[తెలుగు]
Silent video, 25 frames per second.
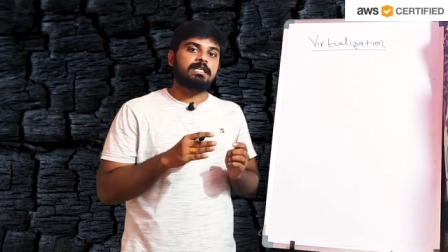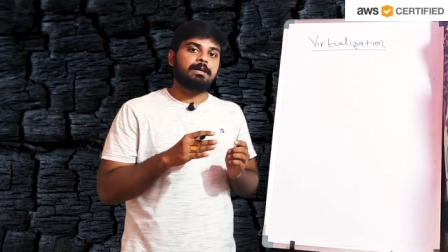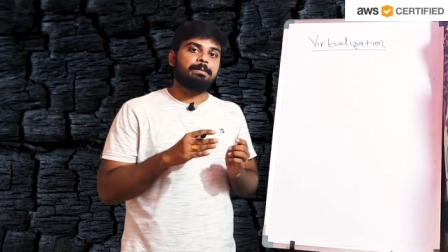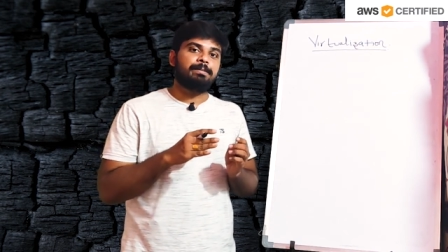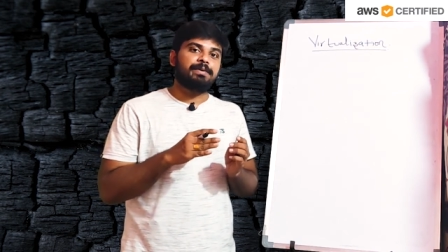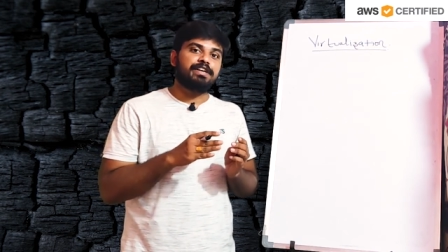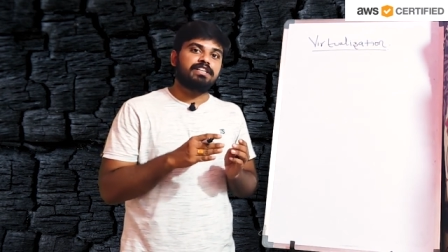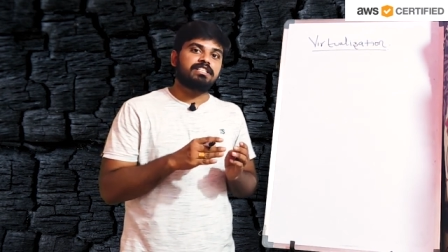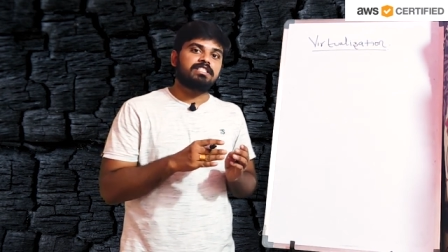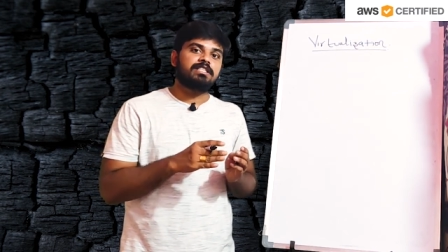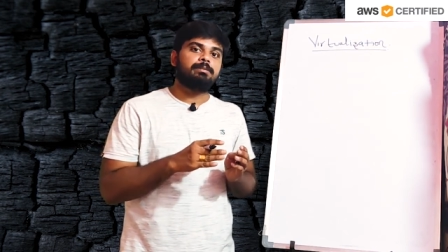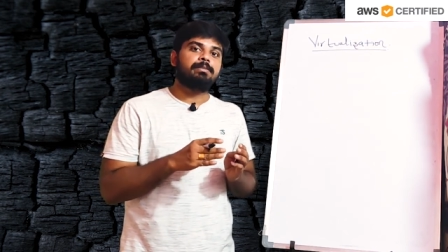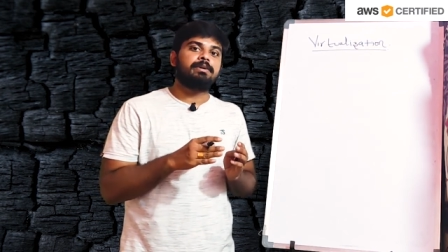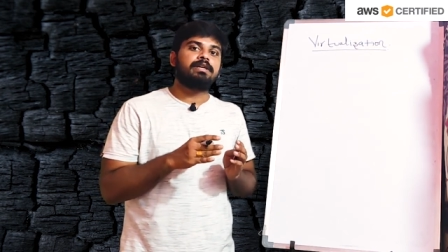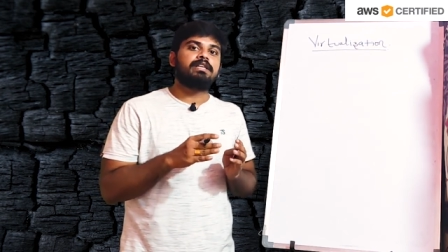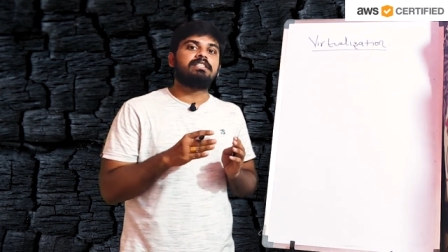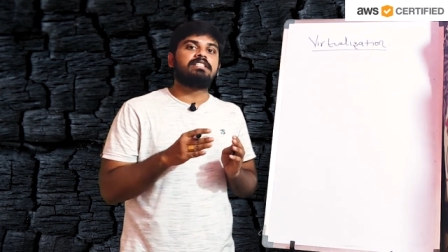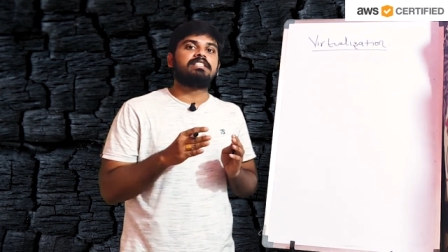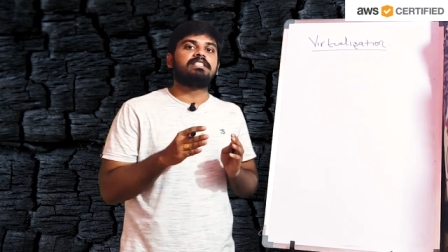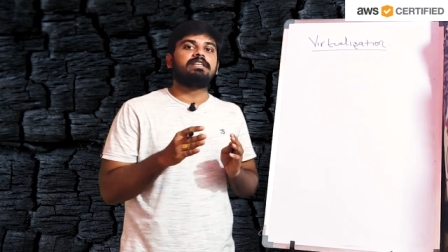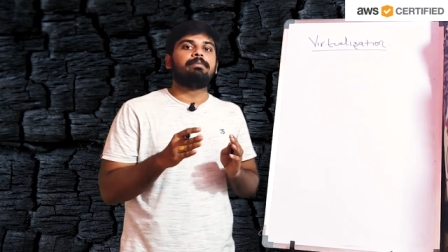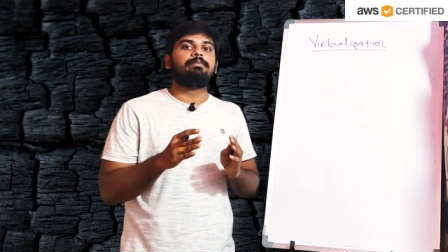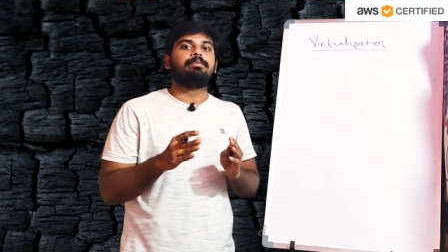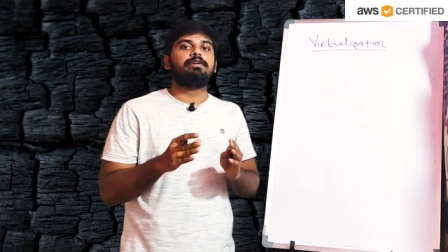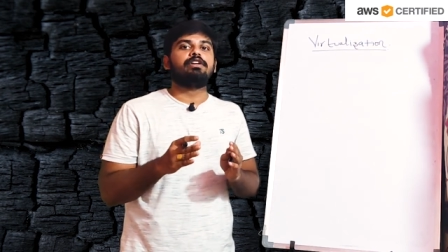సెపరేట్ సపరేట్
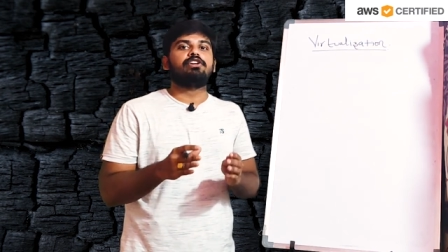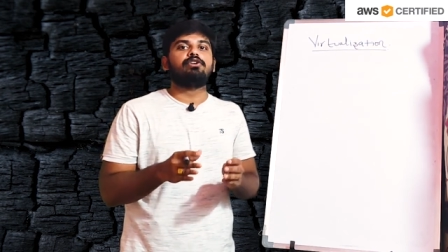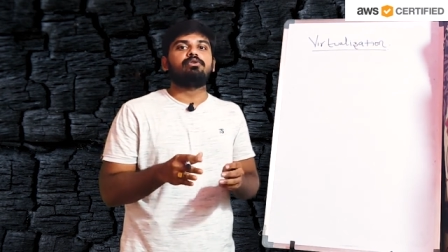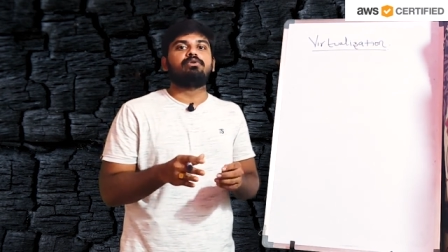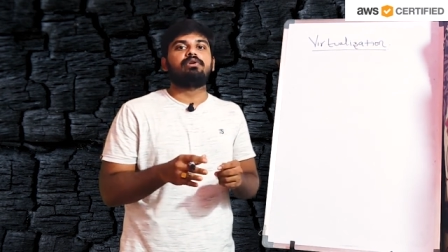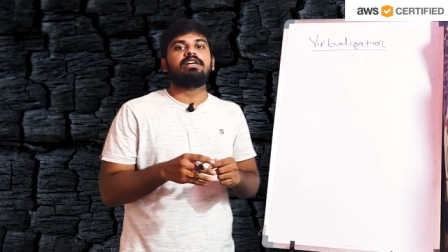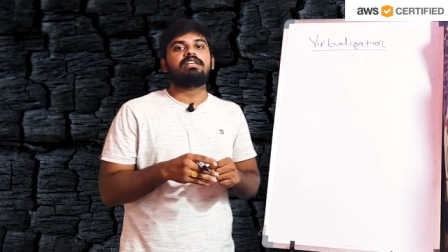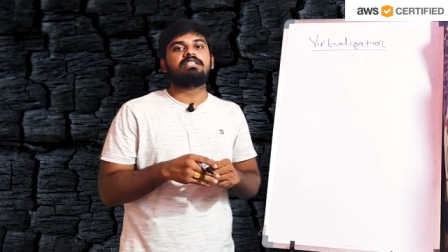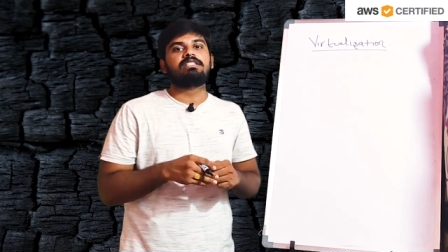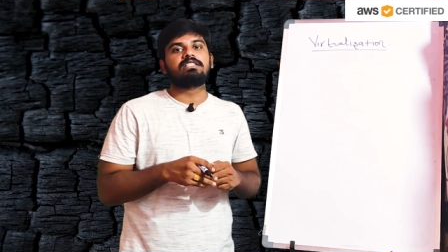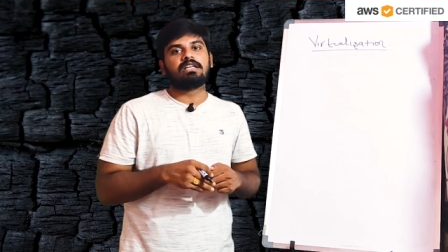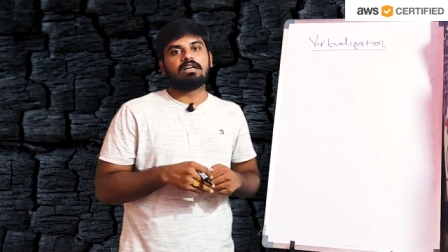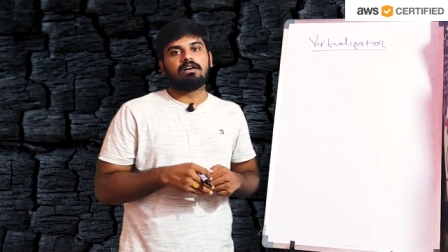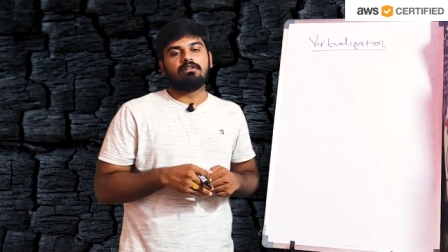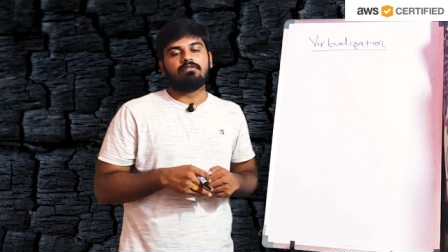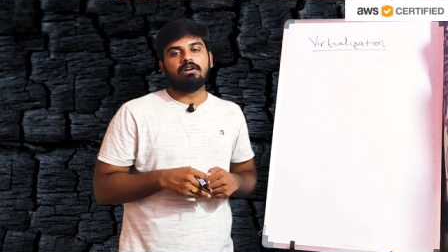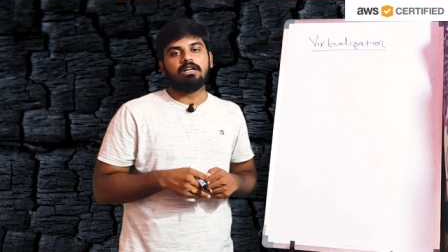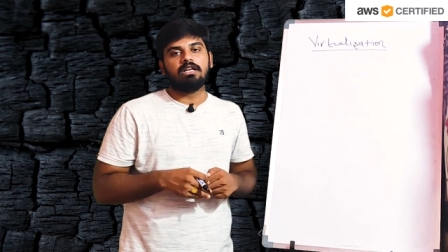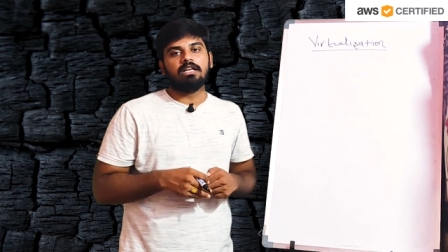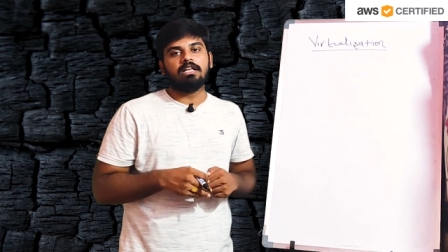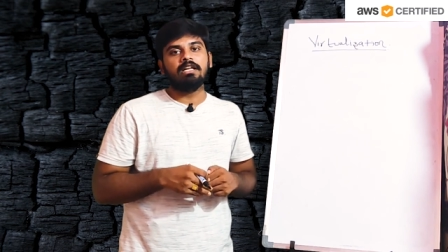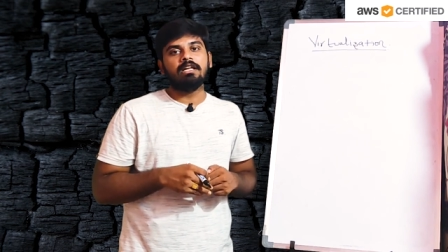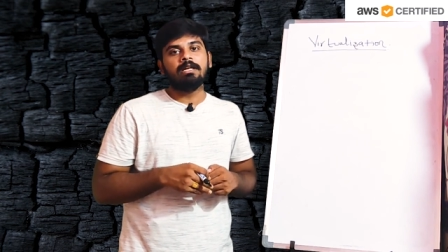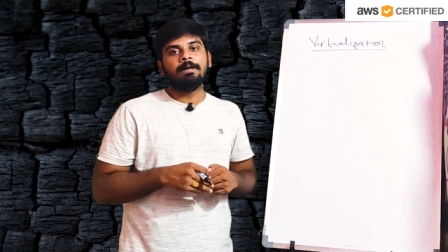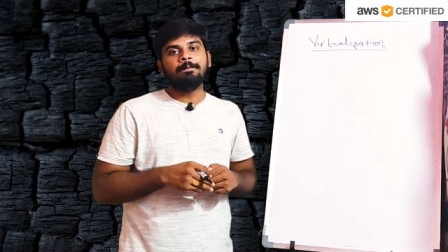సిపీ యూనిట్స్
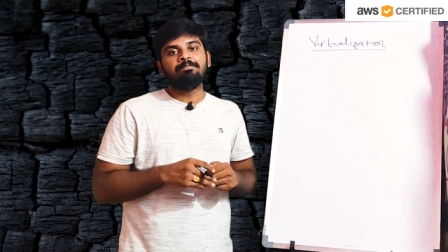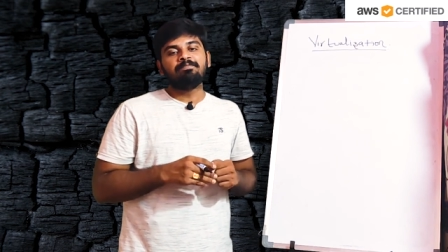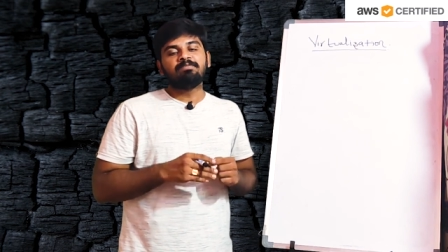కావాలి